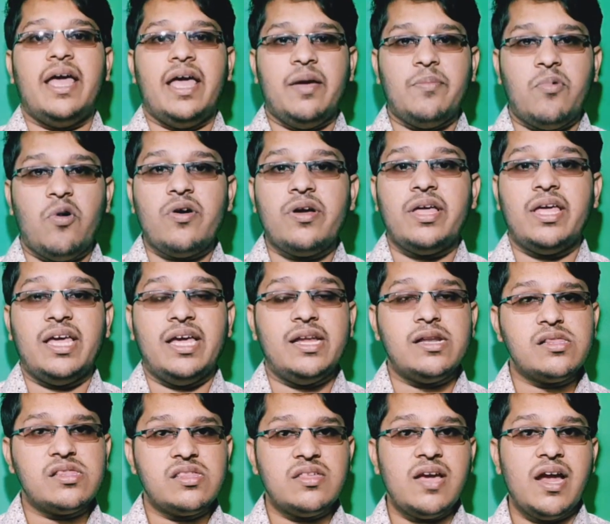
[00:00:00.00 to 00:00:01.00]
এবং
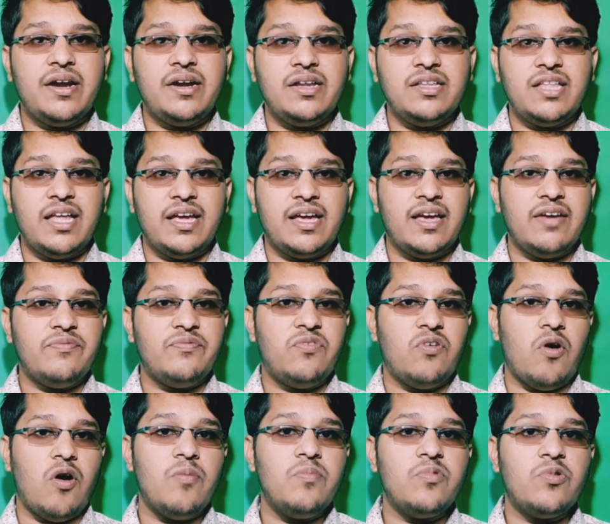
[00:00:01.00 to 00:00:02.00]
এনসিআরটি e থেকে
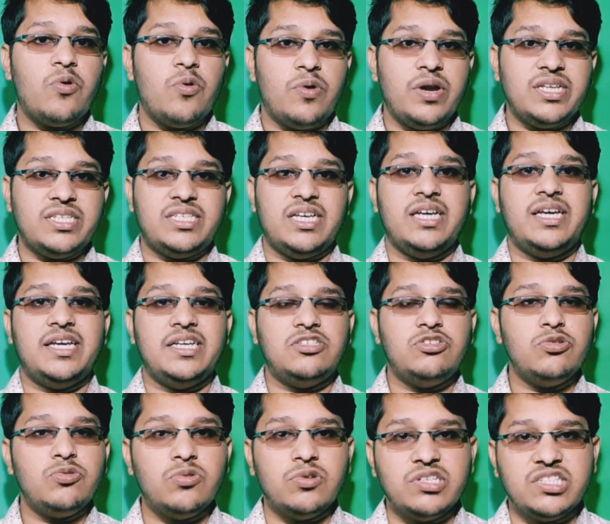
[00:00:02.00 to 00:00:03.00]
ফর্ম করেছে কিছু
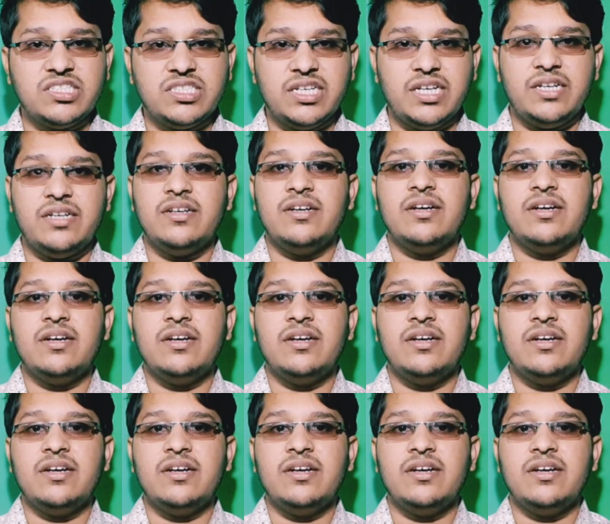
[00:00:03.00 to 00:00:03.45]
কোশ্চেন